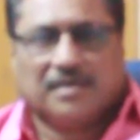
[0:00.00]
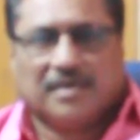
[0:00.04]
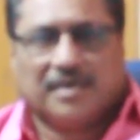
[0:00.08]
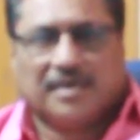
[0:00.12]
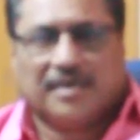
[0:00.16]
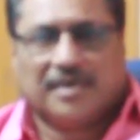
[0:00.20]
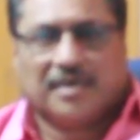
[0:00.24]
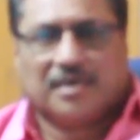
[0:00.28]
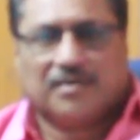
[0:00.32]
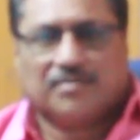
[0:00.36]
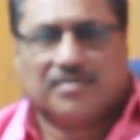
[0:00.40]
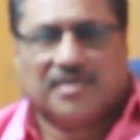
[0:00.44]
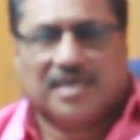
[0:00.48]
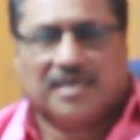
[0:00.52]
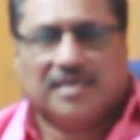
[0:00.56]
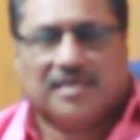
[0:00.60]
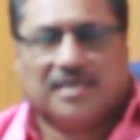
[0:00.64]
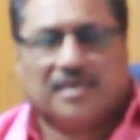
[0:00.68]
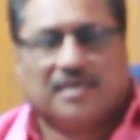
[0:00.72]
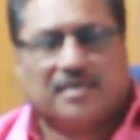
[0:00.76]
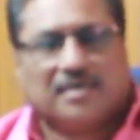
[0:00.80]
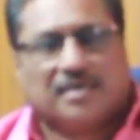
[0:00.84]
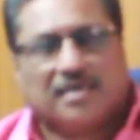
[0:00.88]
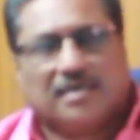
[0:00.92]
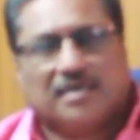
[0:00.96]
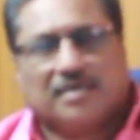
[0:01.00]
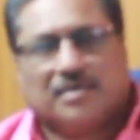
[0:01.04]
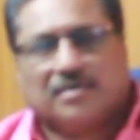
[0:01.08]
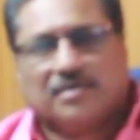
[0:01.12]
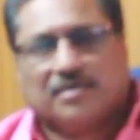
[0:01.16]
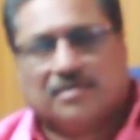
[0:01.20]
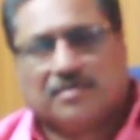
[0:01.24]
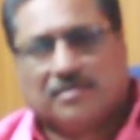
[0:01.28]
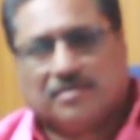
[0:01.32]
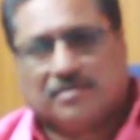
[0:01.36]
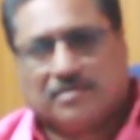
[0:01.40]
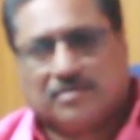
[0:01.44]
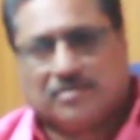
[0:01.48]
எட்டாம் தேதி அன்று
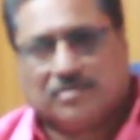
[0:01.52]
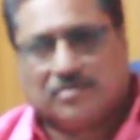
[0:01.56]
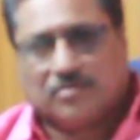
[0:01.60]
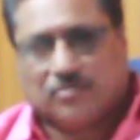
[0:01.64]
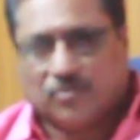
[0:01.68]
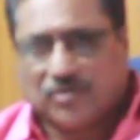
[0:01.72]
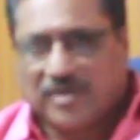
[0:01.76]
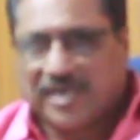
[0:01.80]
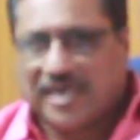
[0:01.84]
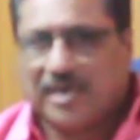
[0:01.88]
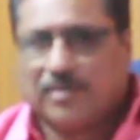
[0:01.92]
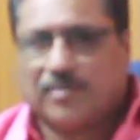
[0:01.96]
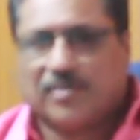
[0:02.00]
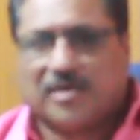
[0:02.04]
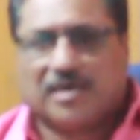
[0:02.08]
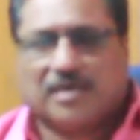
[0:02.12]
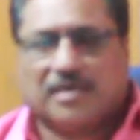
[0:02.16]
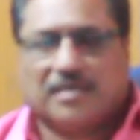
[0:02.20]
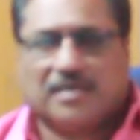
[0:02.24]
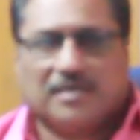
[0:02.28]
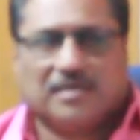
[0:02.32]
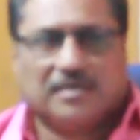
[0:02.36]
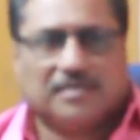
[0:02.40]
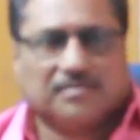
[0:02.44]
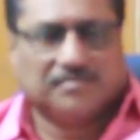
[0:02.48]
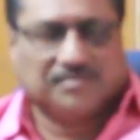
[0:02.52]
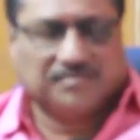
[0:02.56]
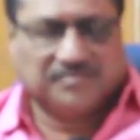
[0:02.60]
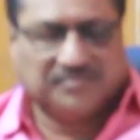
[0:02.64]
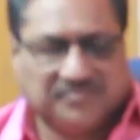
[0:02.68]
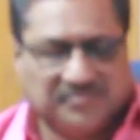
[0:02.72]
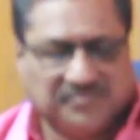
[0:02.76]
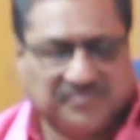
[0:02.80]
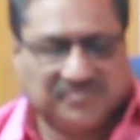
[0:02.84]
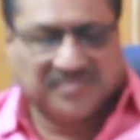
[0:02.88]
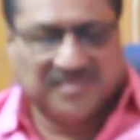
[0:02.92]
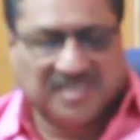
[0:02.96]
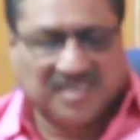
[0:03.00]
உதயமானது
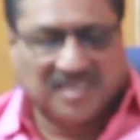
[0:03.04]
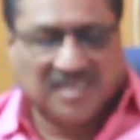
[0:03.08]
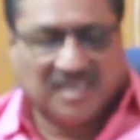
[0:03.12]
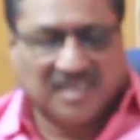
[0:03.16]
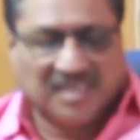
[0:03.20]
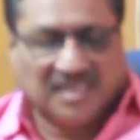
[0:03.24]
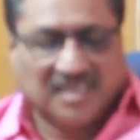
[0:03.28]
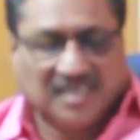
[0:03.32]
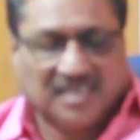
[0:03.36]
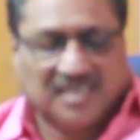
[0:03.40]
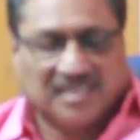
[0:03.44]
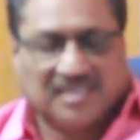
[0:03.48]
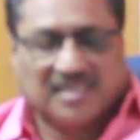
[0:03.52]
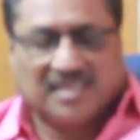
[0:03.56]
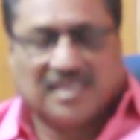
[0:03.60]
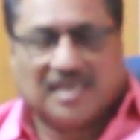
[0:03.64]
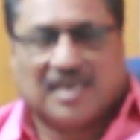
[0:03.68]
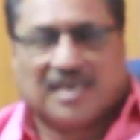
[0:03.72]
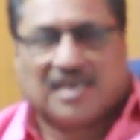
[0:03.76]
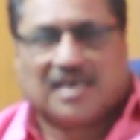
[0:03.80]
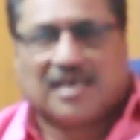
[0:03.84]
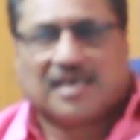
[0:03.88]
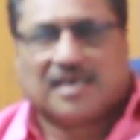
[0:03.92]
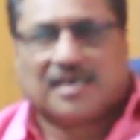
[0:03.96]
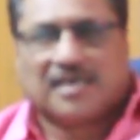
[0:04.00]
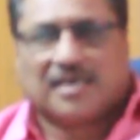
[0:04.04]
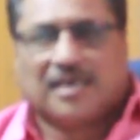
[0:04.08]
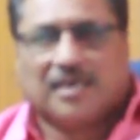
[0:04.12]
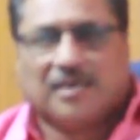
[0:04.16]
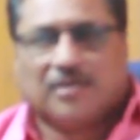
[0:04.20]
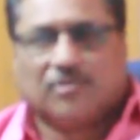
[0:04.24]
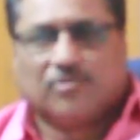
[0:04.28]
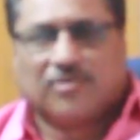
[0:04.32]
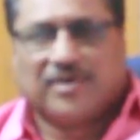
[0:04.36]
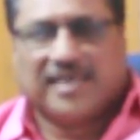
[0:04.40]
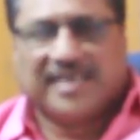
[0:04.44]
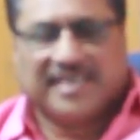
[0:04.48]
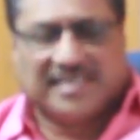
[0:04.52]
இந்த
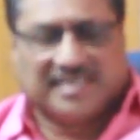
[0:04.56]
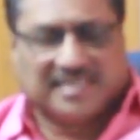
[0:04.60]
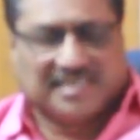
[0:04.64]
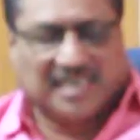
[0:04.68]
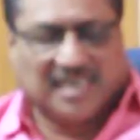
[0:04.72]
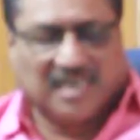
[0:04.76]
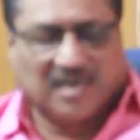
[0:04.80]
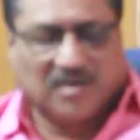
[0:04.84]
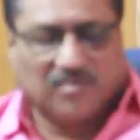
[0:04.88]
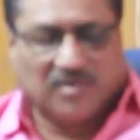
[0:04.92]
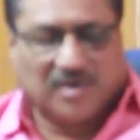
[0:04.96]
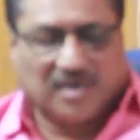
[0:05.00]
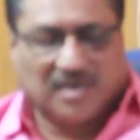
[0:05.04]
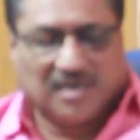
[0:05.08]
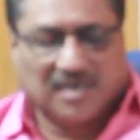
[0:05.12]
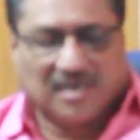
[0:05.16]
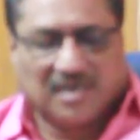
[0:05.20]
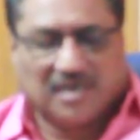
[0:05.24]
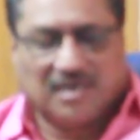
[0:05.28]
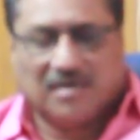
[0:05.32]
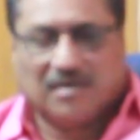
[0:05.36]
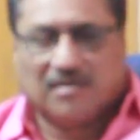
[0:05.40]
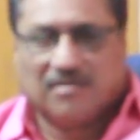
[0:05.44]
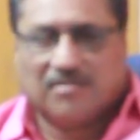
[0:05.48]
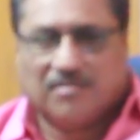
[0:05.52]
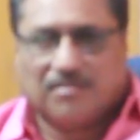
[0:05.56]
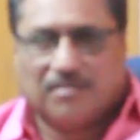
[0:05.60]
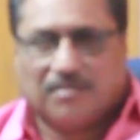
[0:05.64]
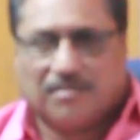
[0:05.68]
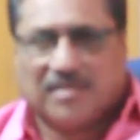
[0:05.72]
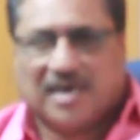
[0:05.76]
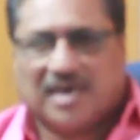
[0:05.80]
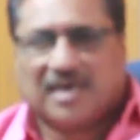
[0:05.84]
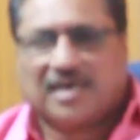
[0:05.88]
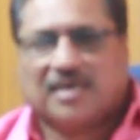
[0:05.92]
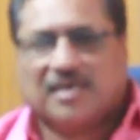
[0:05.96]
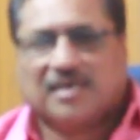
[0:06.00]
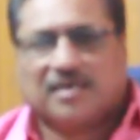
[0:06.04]
அறக்கட்டளையினுடைய செயல்பாடுகள்
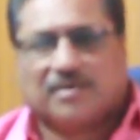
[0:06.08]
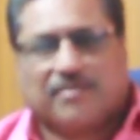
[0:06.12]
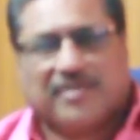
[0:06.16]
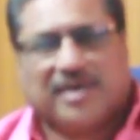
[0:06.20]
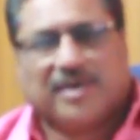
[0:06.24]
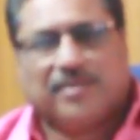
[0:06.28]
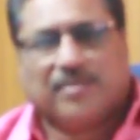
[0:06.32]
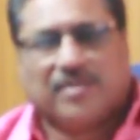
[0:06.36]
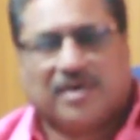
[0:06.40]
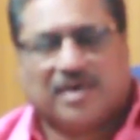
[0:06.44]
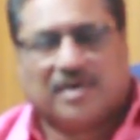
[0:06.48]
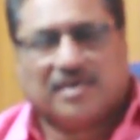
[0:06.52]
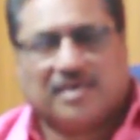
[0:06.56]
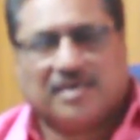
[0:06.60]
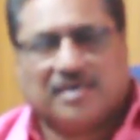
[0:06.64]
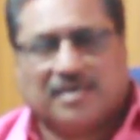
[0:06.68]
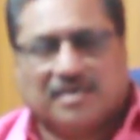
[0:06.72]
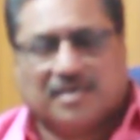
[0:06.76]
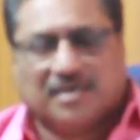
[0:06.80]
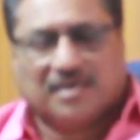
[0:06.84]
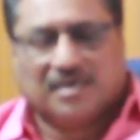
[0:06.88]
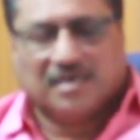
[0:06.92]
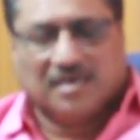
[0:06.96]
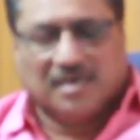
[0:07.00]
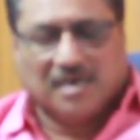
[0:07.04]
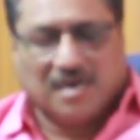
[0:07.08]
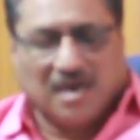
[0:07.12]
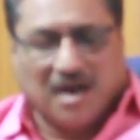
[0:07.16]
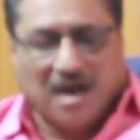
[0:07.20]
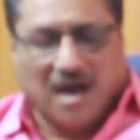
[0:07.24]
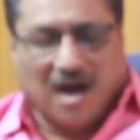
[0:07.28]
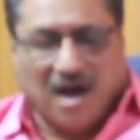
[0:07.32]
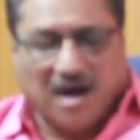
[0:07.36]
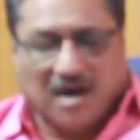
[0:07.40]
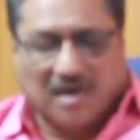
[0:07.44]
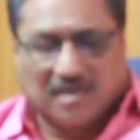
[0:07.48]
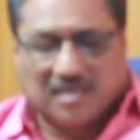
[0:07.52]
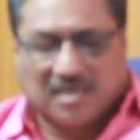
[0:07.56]
மகளிர் மேம்பாடு
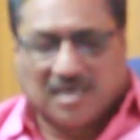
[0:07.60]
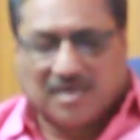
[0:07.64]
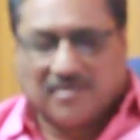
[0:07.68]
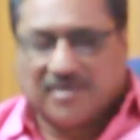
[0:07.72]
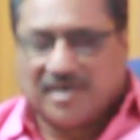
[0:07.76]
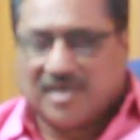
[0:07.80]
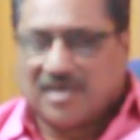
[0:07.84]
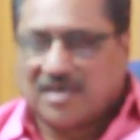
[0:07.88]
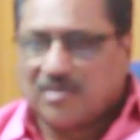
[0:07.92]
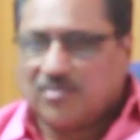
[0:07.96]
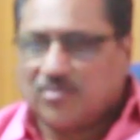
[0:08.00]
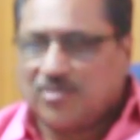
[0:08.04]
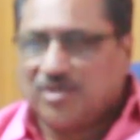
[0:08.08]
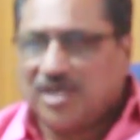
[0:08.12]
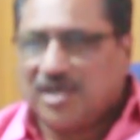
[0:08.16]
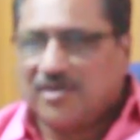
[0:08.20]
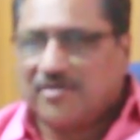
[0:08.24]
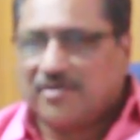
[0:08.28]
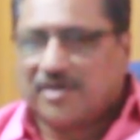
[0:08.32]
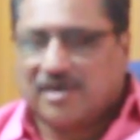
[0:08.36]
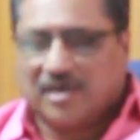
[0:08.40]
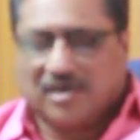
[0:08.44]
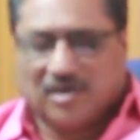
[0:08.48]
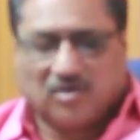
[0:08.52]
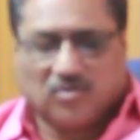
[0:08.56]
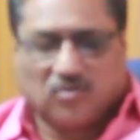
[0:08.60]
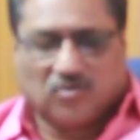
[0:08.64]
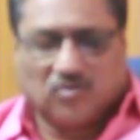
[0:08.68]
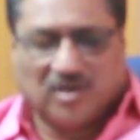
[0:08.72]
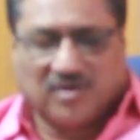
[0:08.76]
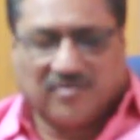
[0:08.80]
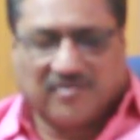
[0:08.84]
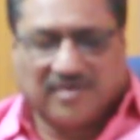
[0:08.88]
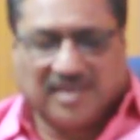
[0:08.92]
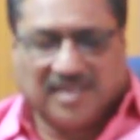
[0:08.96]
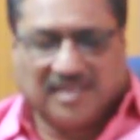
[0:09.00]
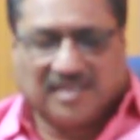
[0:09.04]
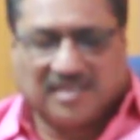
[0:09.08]
ஆதரவற்ற முதியவர்களுக்கு
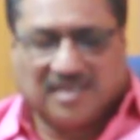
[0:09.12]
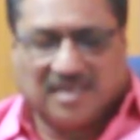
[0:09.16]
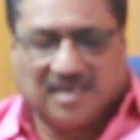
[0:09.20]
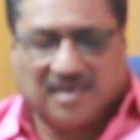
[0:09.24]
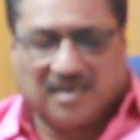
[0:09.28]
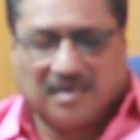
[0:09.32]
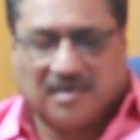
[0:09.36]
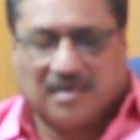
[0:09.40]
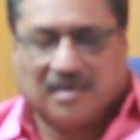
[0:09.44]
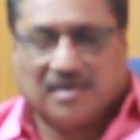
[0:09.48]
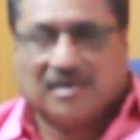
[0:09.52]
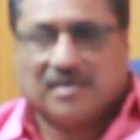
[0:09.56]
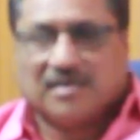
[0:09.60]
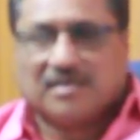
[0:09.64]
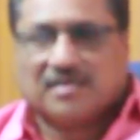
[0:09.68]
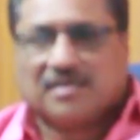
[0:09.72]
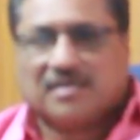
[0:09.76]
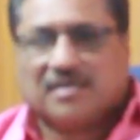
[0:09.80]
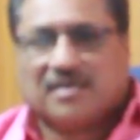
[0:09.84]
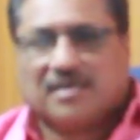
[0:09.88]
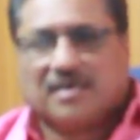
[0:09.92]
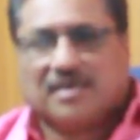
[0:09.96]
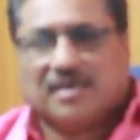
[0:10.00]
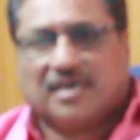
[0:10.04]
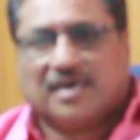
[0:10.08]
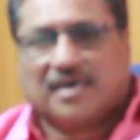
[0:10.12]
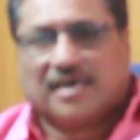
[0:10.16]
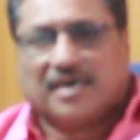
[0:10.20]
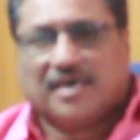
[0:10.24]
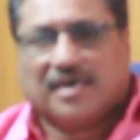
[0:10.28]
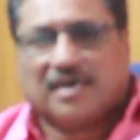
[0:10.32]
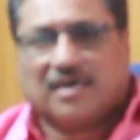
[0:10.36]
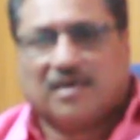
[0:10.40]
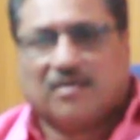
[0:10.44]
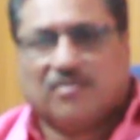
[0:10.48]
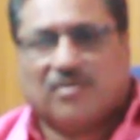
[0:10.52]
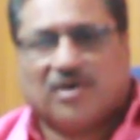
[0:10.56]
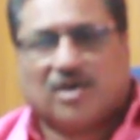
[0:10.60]
உணவளித்தல்
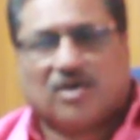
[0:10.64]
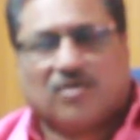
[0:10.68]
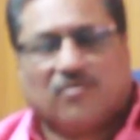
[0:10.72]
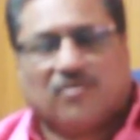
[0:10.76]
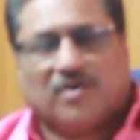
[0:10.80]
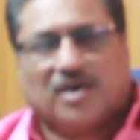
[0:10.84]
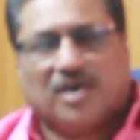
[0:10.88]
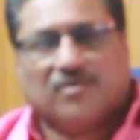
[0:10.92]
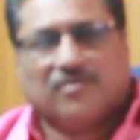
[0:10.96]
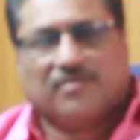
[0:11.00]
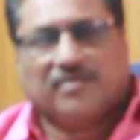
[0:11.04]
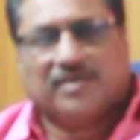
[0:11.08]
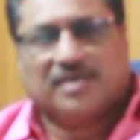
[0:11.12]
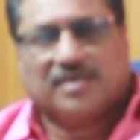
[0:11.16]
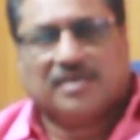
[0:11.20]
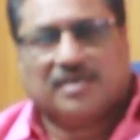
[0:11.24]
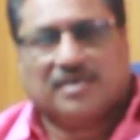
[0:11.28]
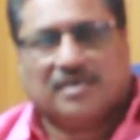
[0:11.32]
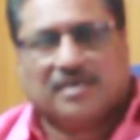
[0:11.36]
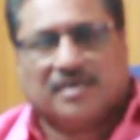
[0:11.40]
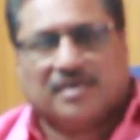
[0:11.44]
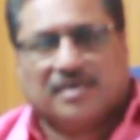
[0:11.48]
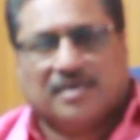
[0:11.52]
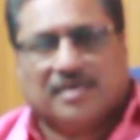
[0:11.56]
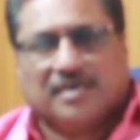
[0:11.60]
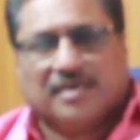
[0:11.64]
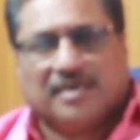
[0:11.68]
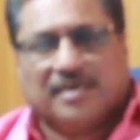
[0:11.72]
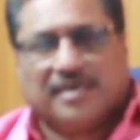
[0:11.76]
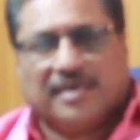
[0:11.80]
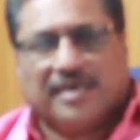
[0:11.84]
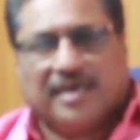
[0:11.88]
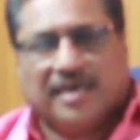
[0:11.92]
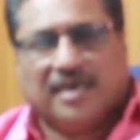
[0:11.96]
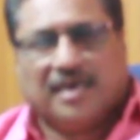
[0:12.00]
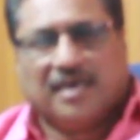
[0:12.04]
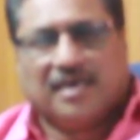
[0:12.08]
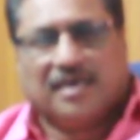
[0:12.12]
திருநங்கைகள் மறுவாழ்வு
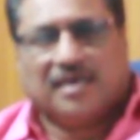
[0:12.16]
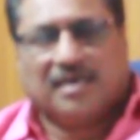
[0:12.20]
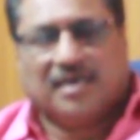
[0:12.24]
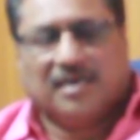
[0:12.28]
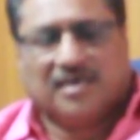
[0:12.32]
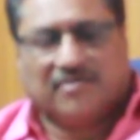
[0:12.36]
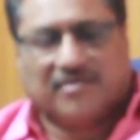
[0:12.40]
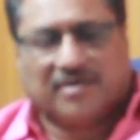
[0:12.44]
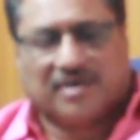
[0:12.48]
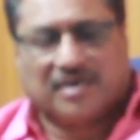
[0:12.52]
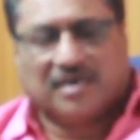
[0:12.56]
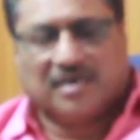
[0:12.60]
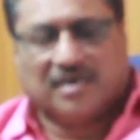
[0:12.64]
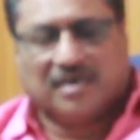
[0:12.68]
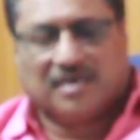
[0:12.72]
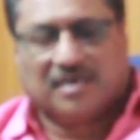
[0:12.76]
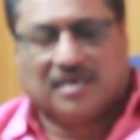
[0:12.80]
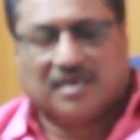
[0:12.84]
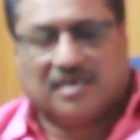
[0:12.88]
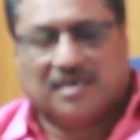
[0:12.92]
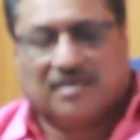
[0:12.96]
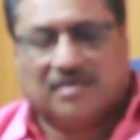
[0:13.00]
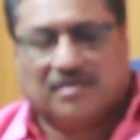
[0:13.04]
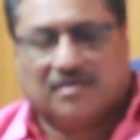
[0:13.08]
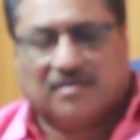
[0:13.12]
ஏழை எளியவர்களுக்கு